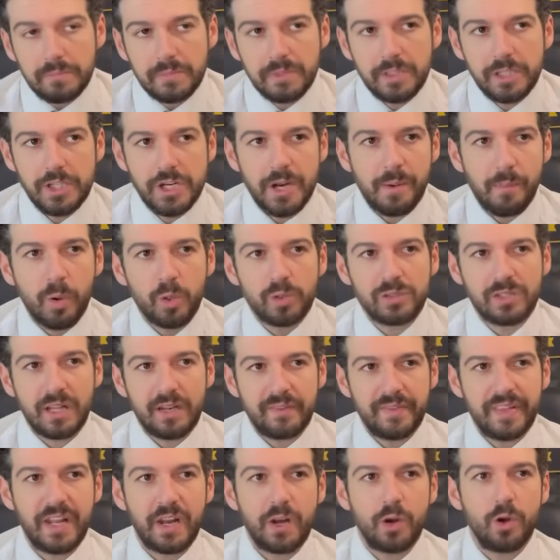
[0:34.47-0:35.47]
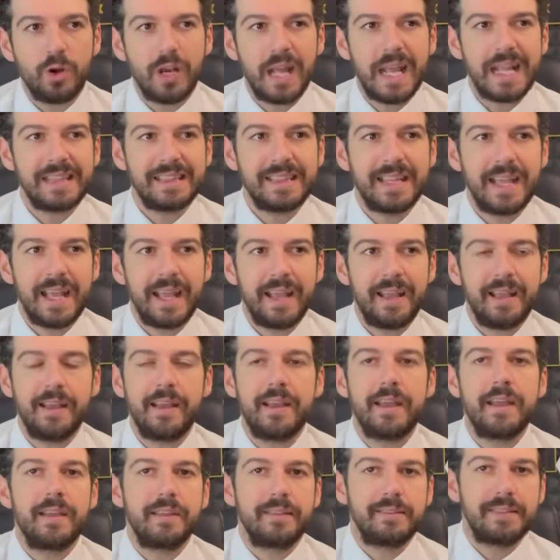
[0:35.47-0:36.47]
diciamo tra virgolette virgolette,
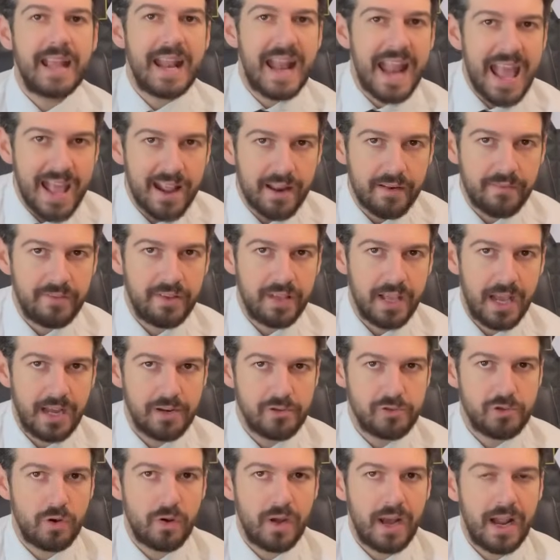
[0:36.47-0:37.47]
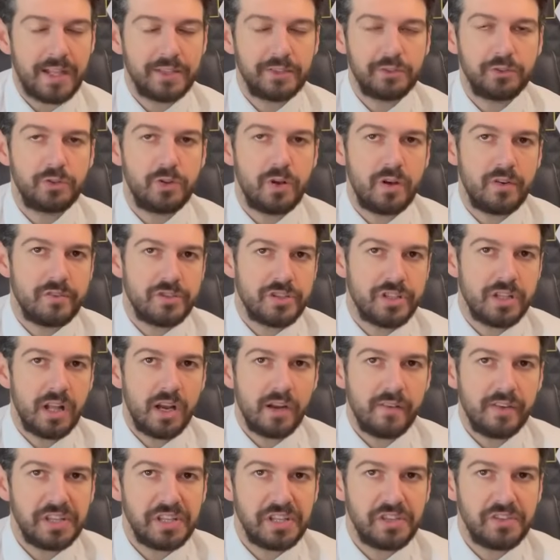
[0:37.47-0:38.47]
eh, tenervi aggiornati sulle vicende
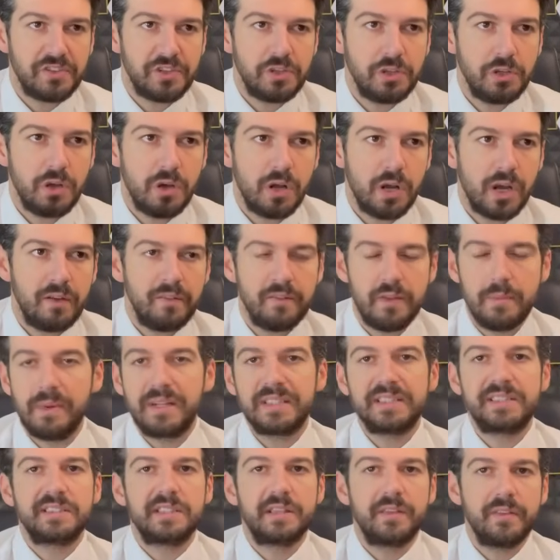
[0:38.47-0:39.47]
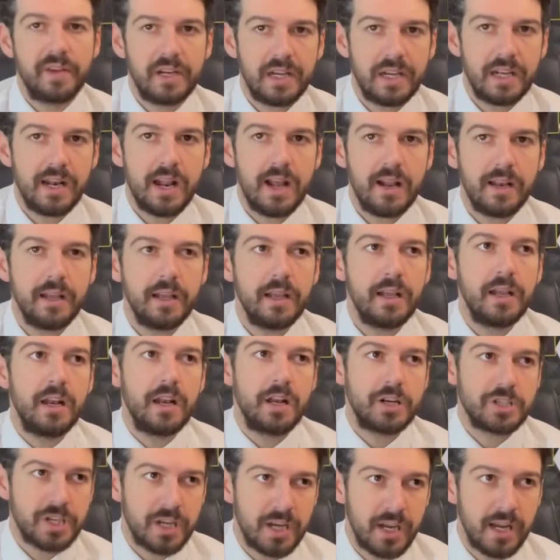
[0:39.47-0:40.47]
della vecchia signora, vi basta iscrivervi al canale,
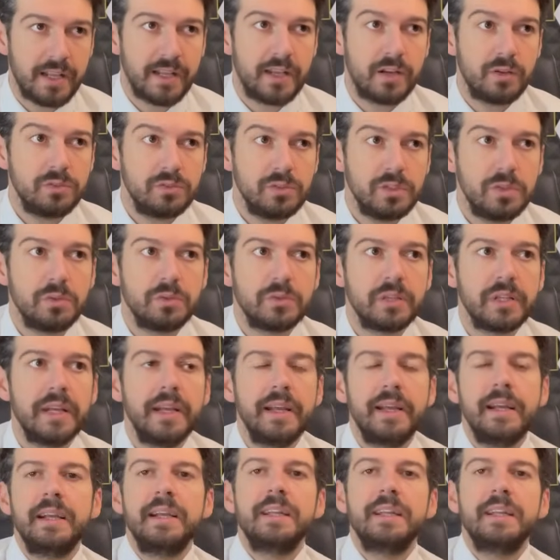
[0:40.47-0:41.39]
lasciare like ai contenuti.